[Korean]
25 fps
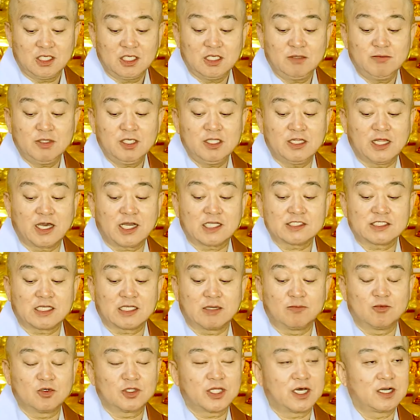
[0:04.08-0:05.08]
이미 내가
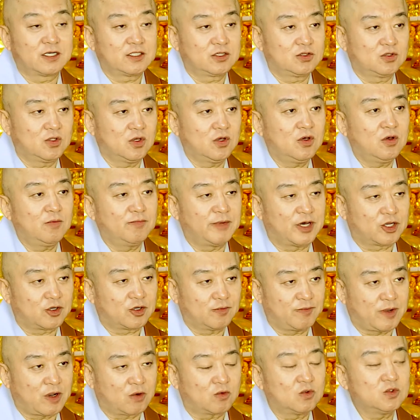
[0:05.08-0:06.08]
잘못한 것도 바로
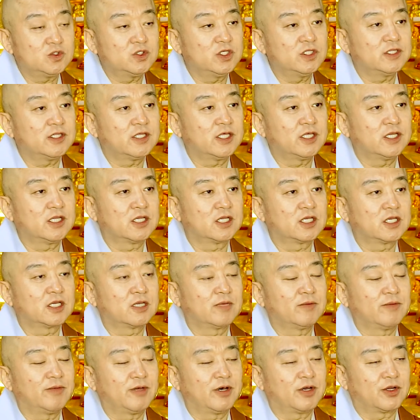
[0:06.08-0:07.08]
바꿀 수 있다는 게
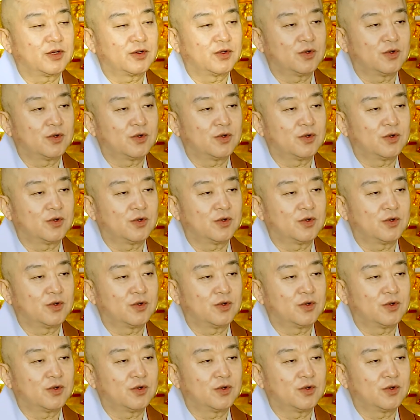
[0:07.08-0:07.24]
바로